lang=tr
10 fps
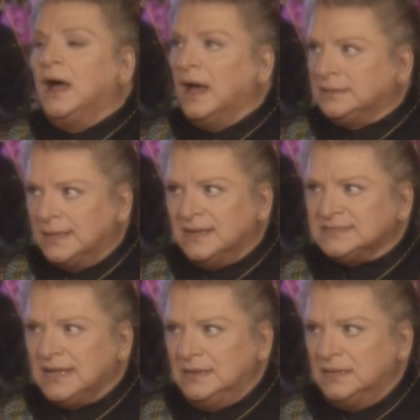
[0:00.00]

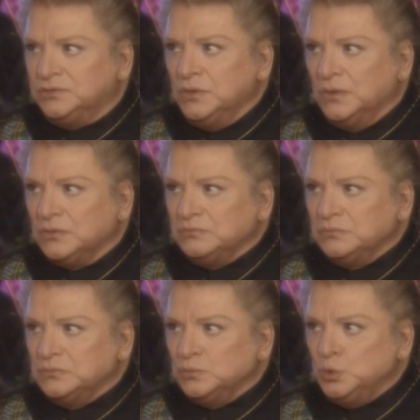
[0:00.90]
Adana
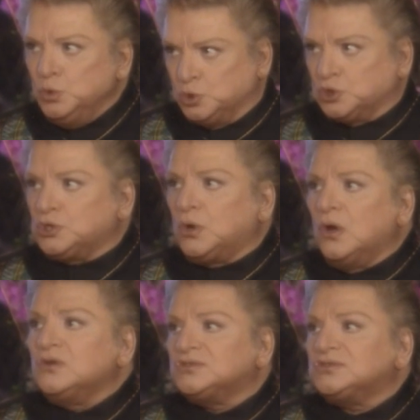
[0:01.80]
zannediyorum üç
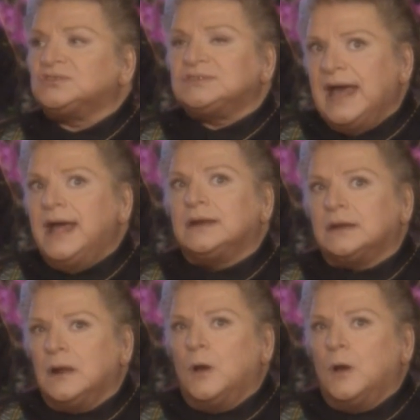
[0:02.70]
konser